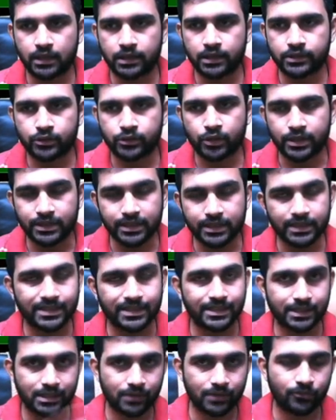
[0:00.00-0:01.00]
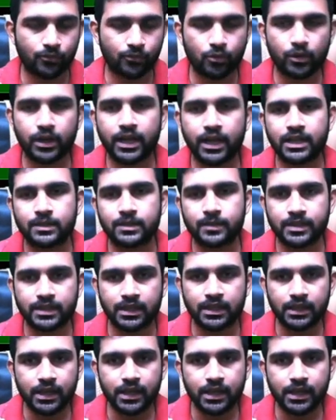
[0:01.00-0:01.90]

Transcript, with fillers: सॉरी uh, 364 के आसपास का